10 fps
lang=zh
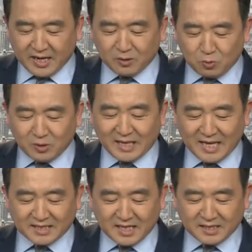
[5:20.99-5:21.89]
开国
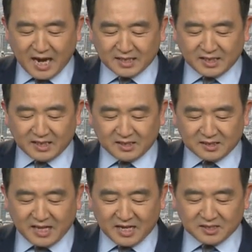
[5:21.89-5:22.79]
家监察体
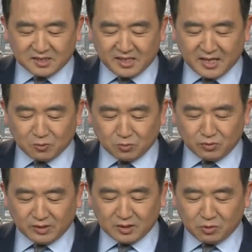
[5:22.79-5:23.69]
制改革试点工
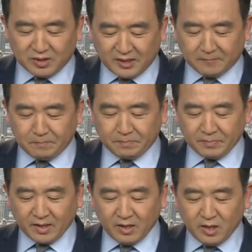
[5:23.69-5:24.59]
作的决定，
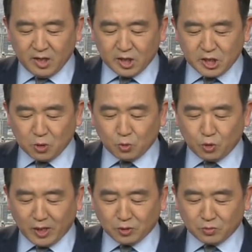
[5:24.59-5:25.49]
授
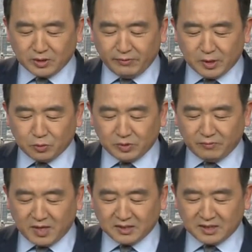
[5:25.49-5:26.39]
权中纪委书记
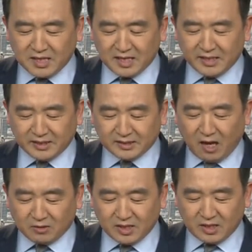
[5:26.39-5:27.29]
王岐山领
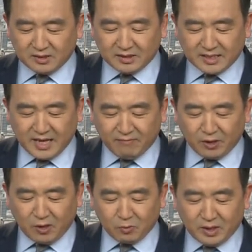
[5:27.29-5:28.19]
导的监察
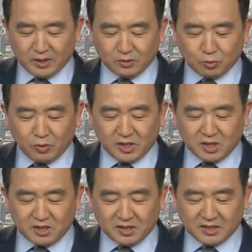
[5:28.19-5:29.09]
委员会对
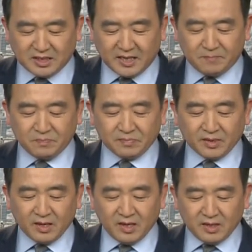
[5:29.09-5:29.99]
涉嫌
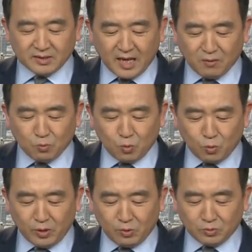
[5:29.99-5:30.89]
贪污
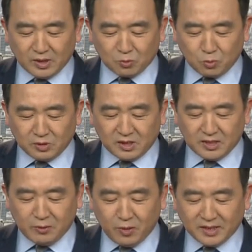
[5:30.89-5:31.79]
贿赂的公职
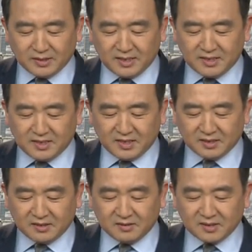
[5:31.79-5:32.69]
人员进
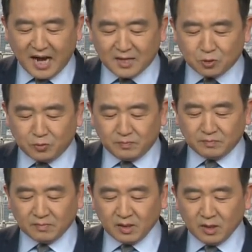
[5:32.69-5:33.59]
行查询。
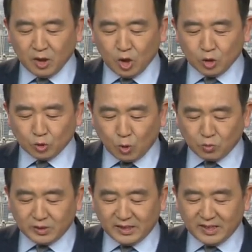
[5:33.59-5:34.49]

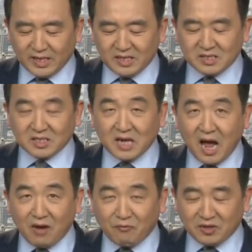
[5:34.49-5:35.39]
冻结、
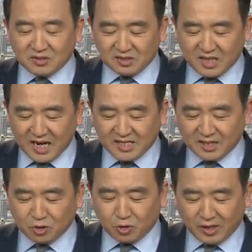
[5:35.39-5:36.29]
查封财
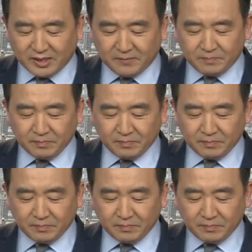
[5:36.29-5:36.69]
产的权利。